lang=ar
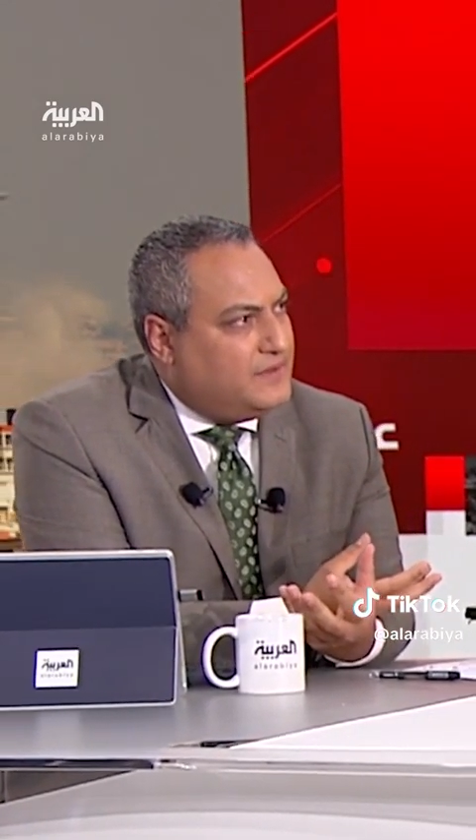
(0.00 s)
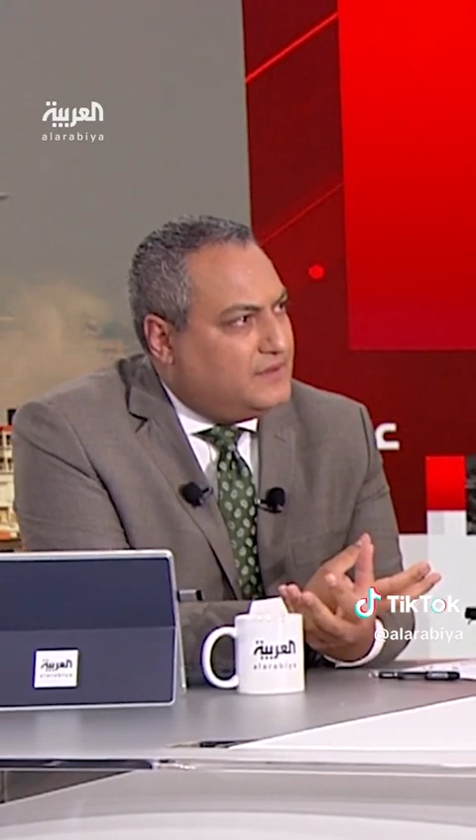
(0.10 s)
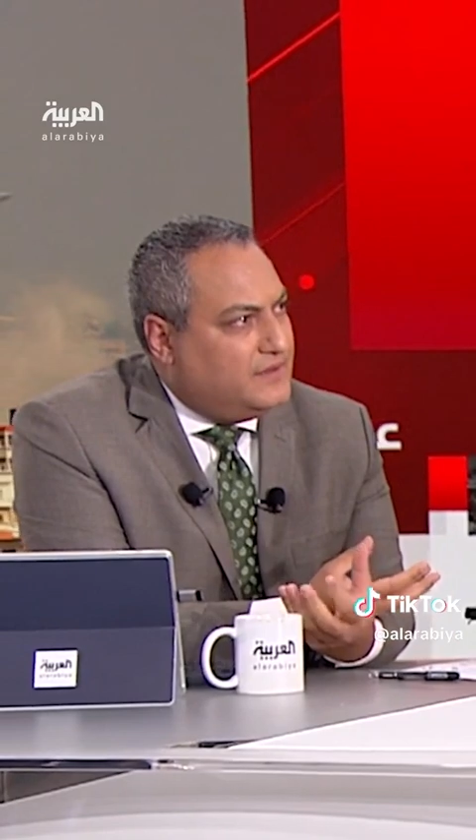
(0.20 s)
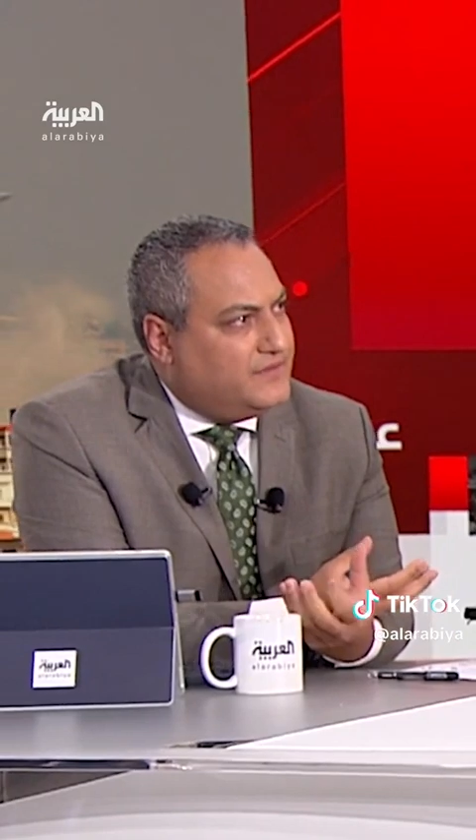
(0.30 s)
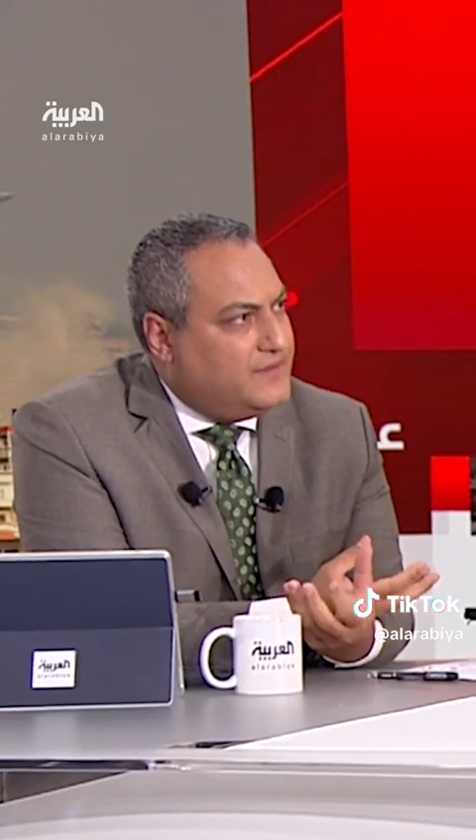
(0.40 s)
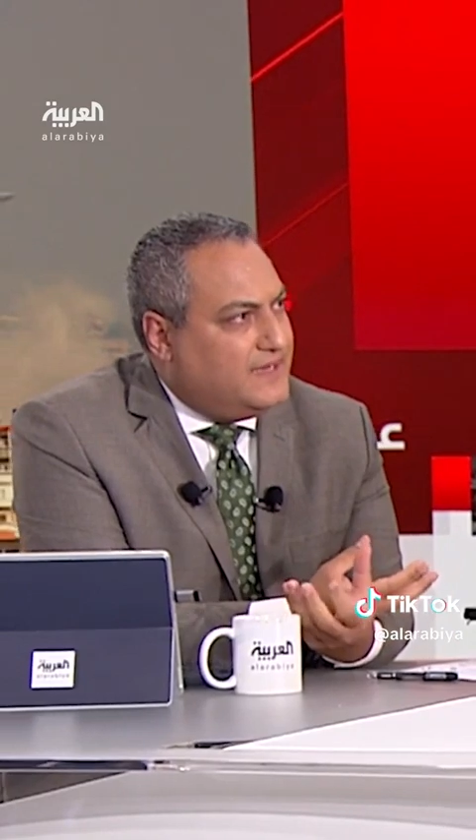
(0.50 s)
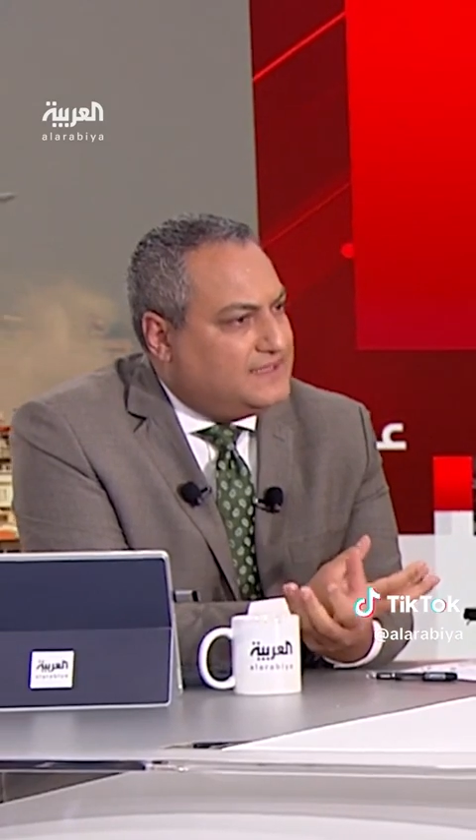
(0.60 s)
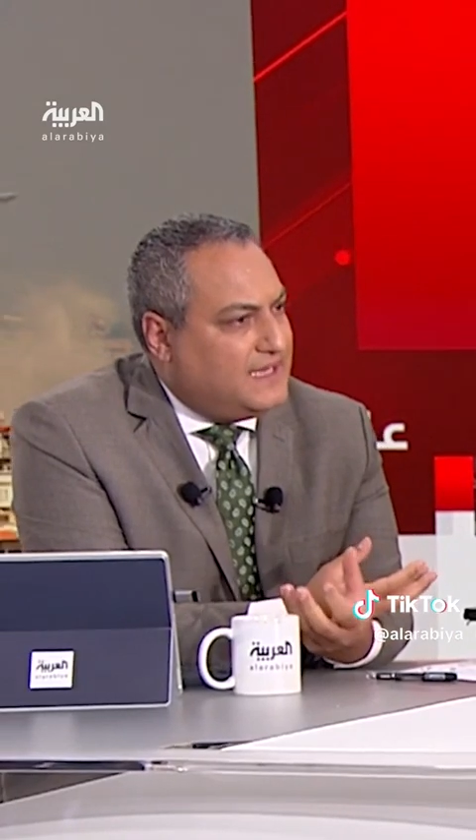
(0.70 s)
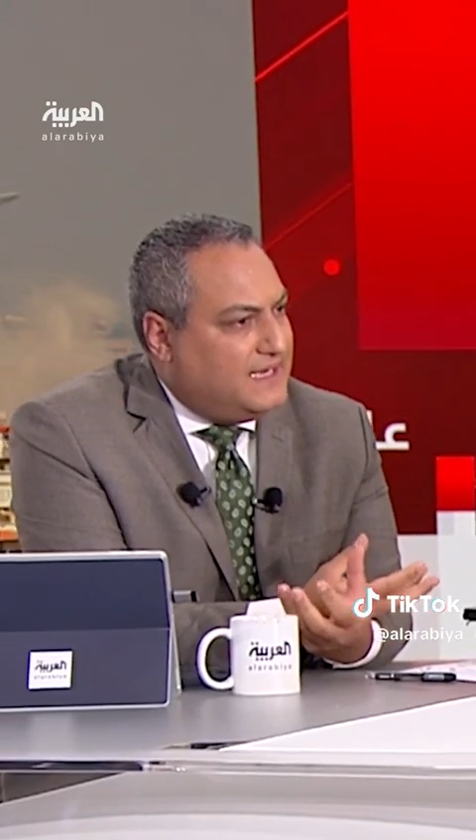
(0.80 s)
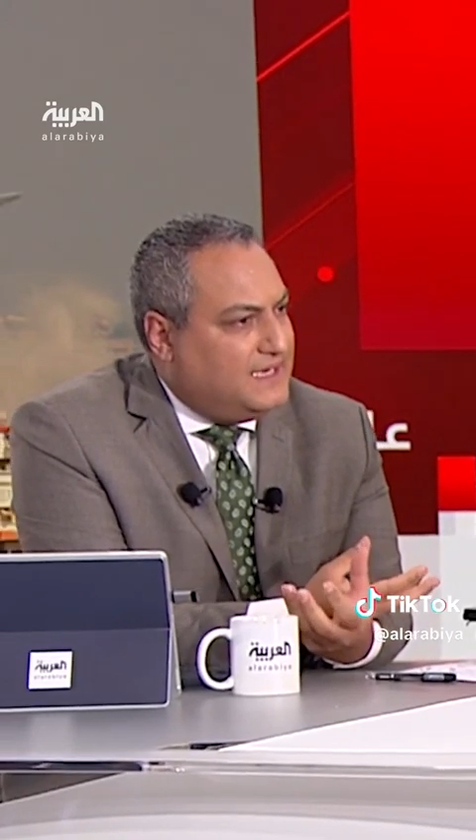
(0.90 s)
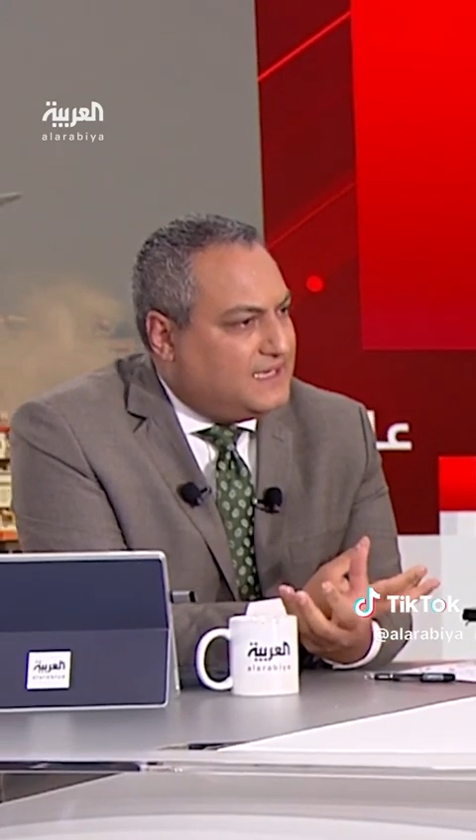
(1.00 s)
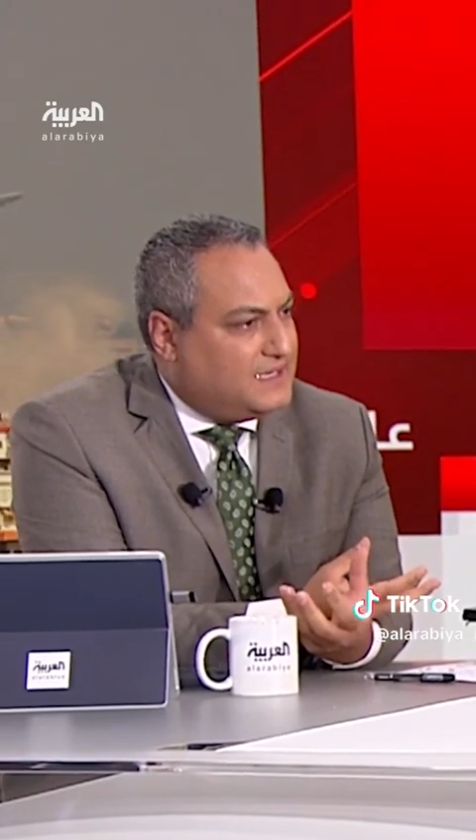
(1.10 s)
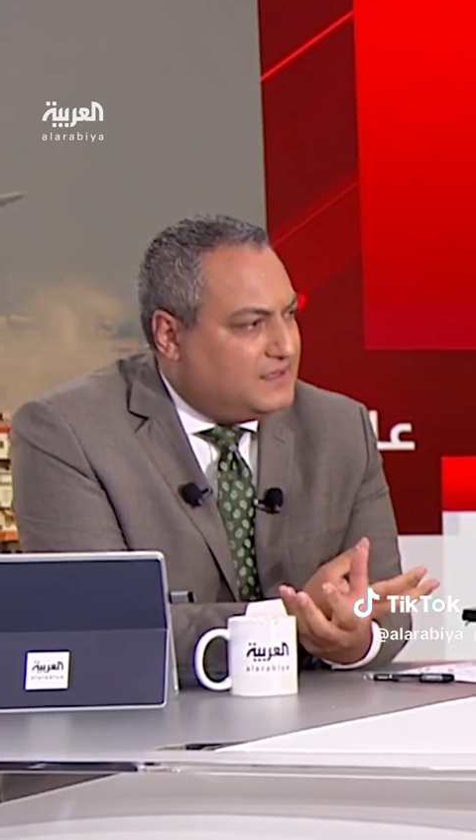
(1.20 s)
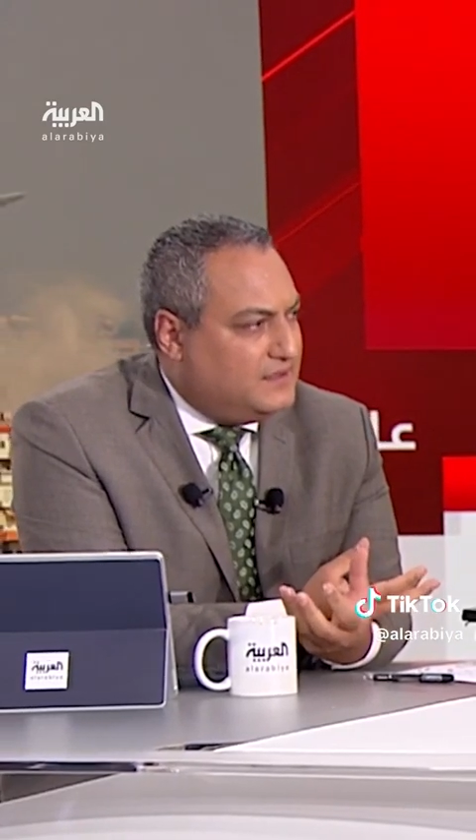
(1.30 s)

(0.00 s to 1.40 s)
فيما يتعلق